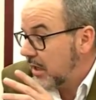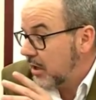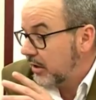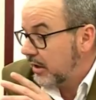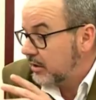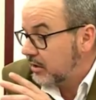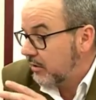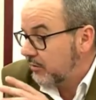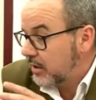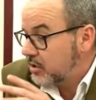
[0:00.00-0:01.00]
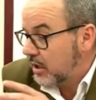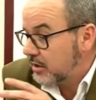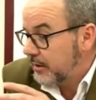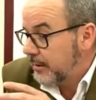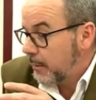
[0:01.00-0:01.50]
ahora en estas
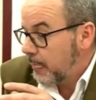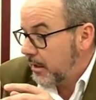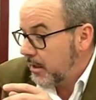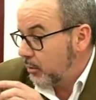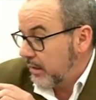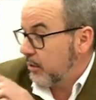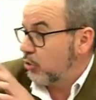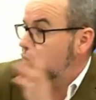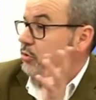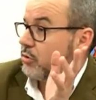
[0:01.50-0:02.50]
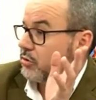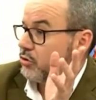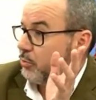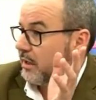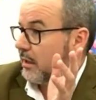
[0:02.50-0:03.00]
fechas, igual que nosotros,
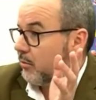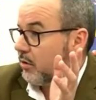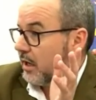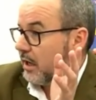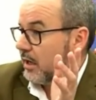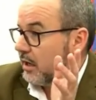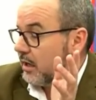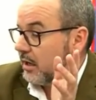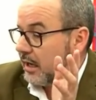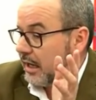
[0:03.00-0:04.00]
duplicamos la,